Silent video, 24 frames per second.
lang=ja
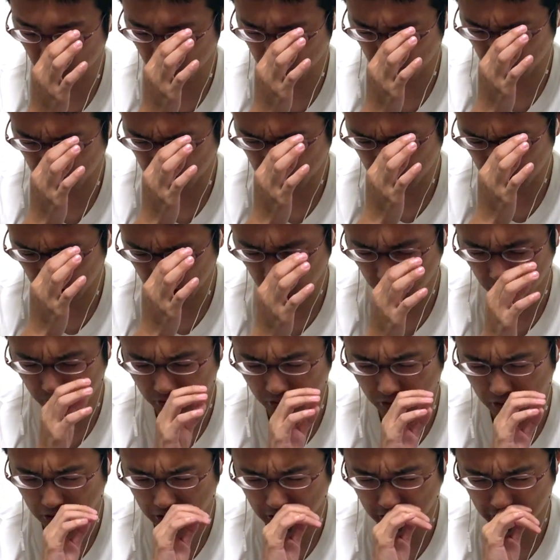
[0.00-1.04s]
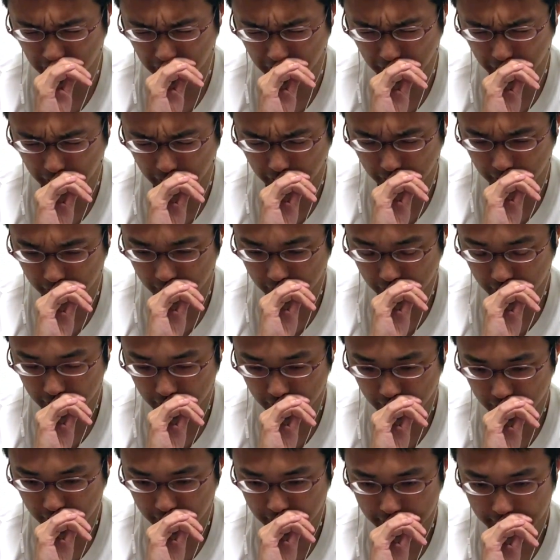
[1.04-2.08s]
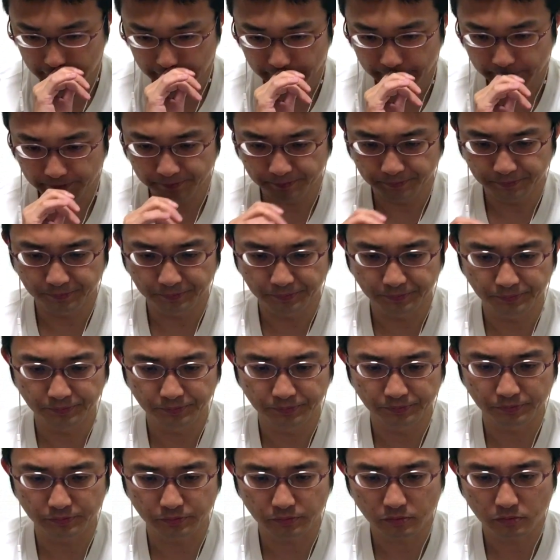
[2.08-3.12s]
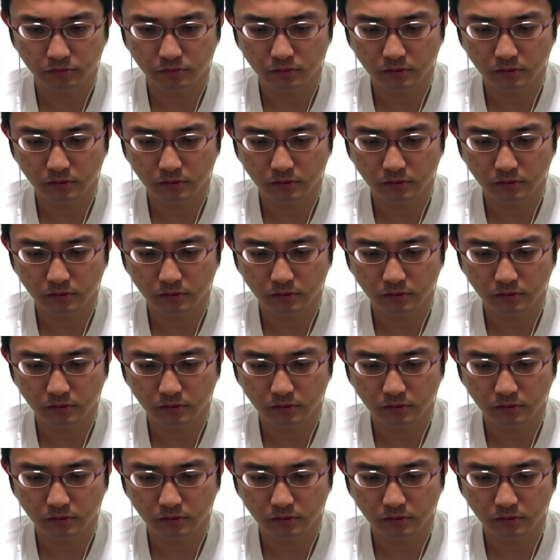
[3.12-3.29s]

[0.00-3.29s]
三は見せていくか。うーん。